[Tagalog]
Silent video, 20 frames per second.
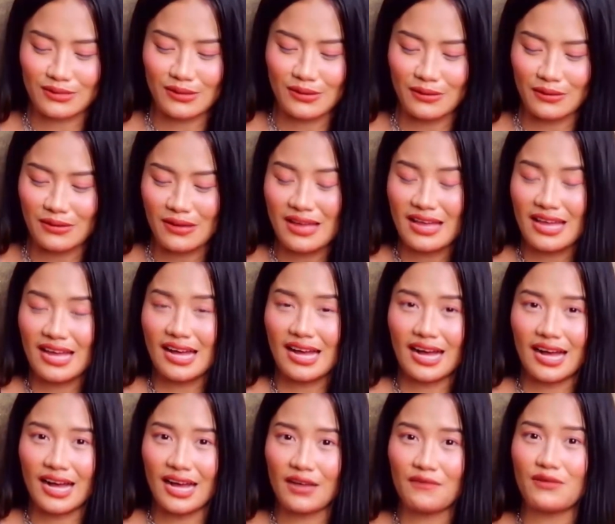So,
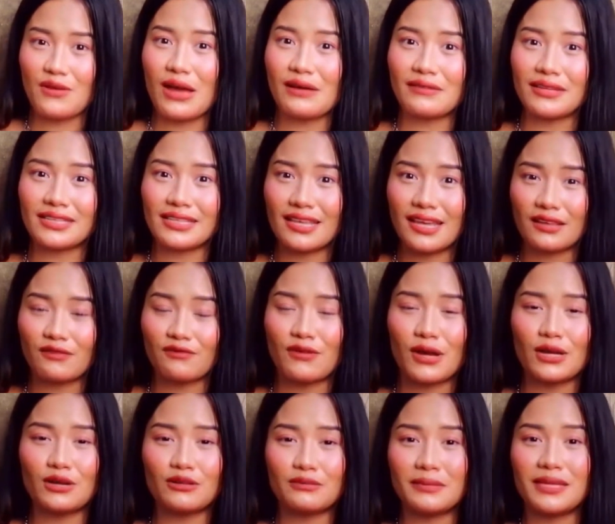uh, if you haven't yet
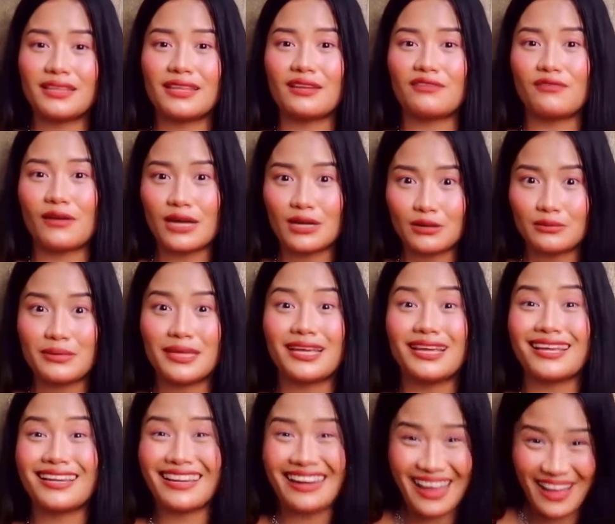followed me, then follow
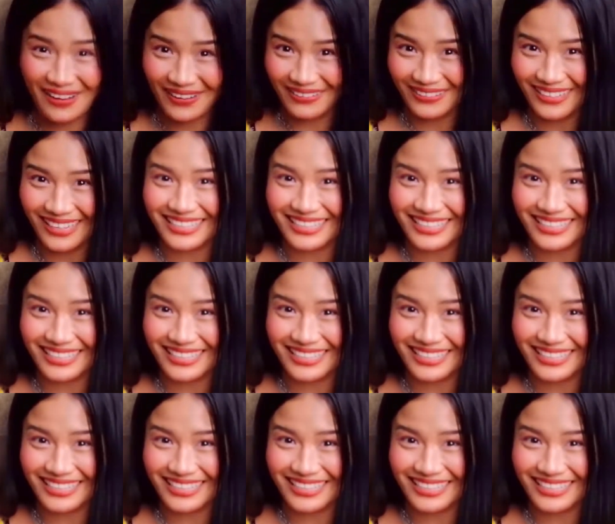me now.